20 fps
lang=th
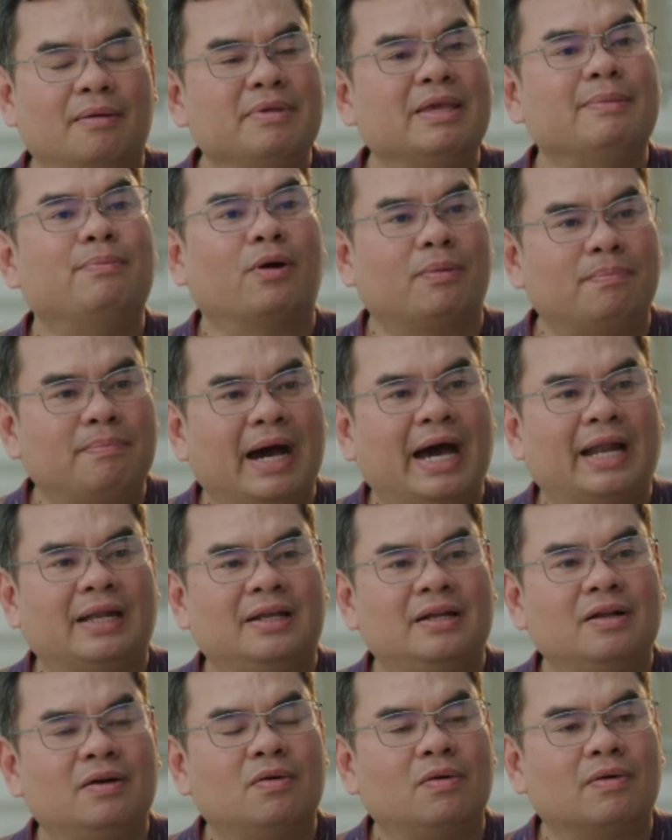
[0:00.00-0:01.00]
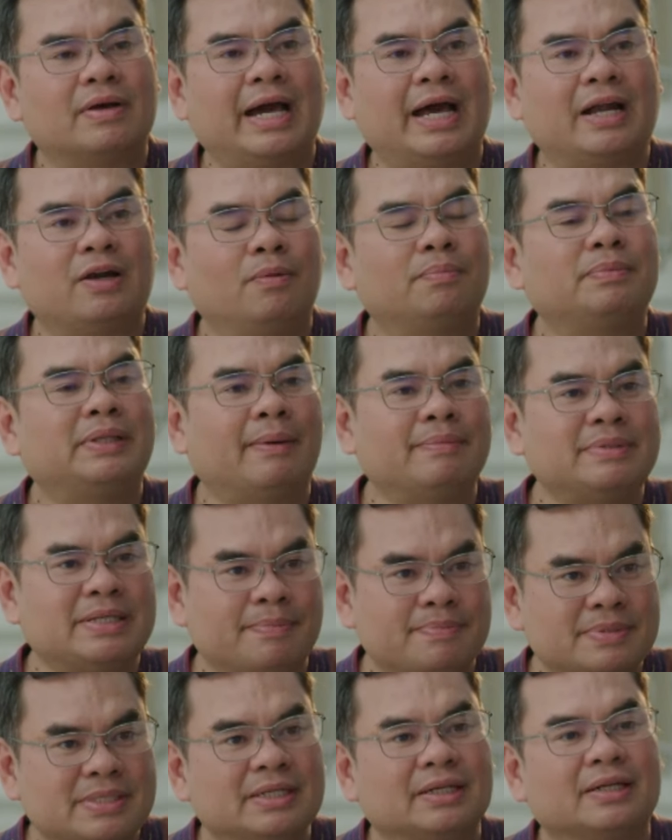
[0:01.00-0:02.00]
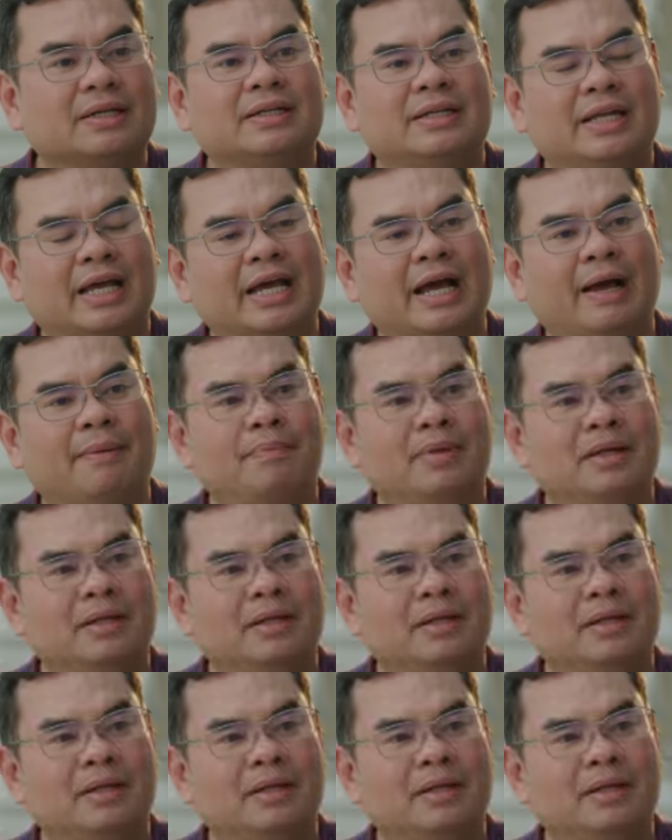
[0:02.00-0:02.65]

มีบทบาทในเรื่องของการรบทัพจับศึกนะครับ